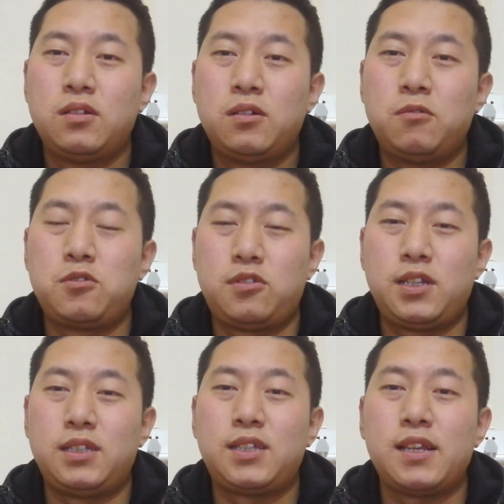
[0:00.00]
我觉得
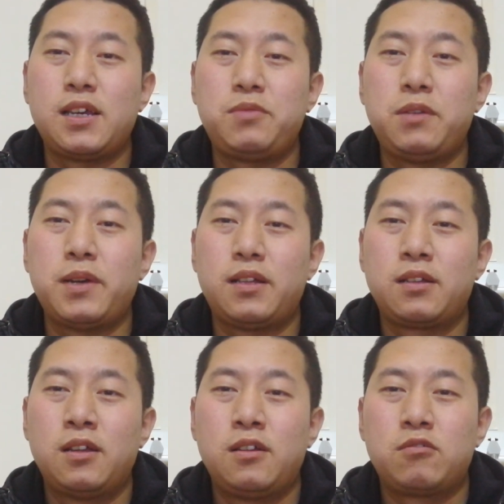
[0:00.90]
你天天批
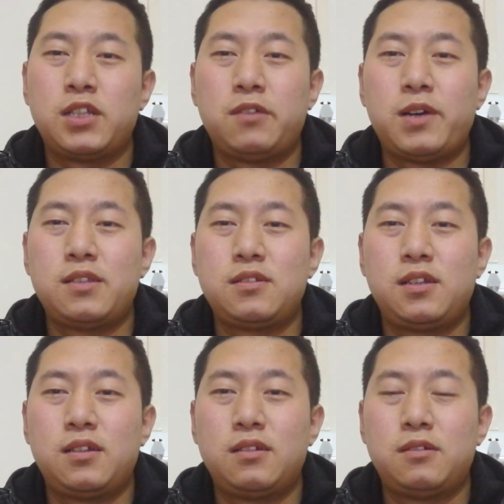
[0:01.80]
判国台办这
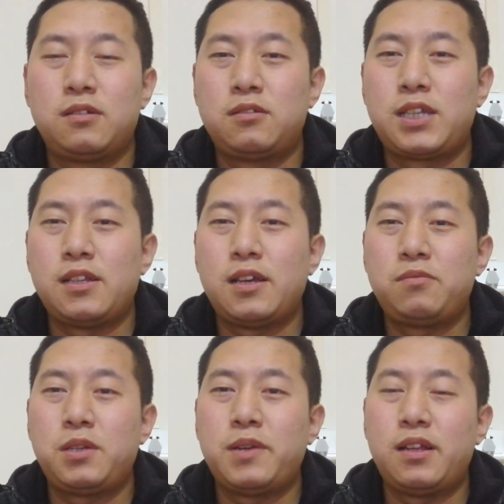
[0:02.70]
些天天
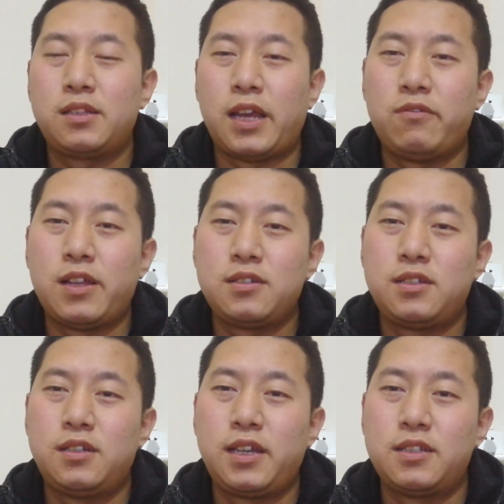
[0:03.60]
批判台湾这
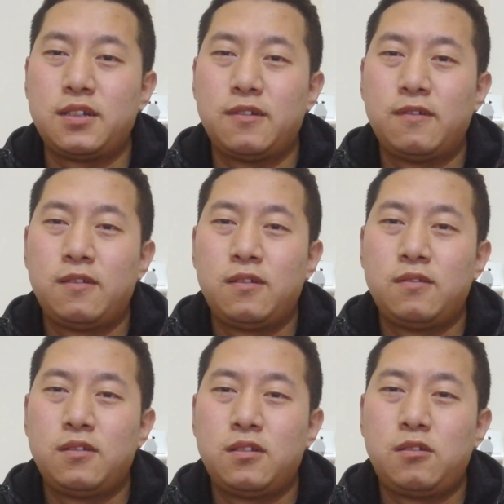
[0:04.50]
些内政
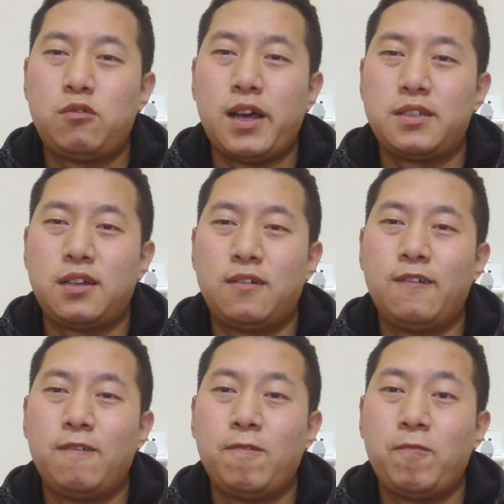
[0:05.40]
乱象，
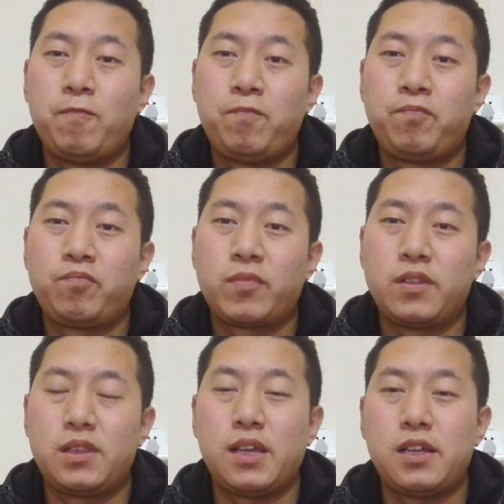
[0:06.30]

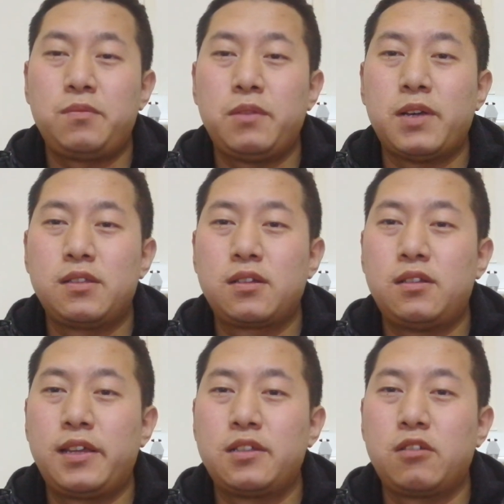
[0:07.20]
你天天批判这个
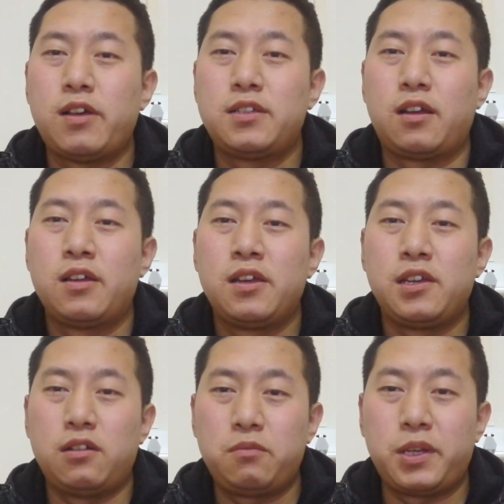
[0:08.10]
内政乱象，
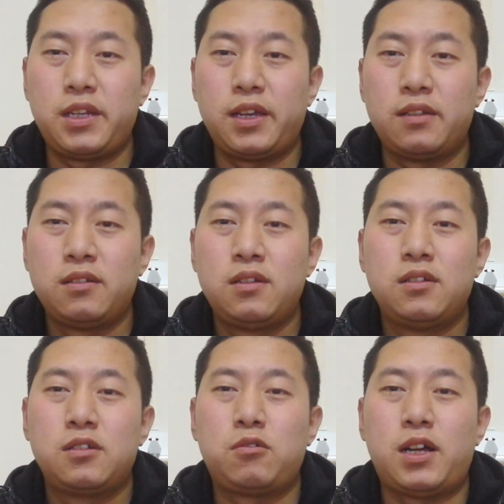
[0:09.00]
也要比你
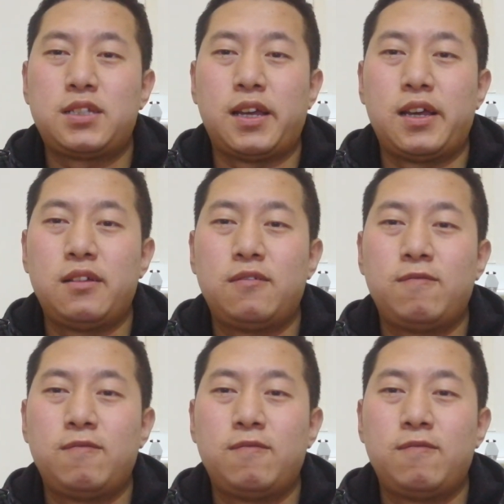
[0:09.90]
花钱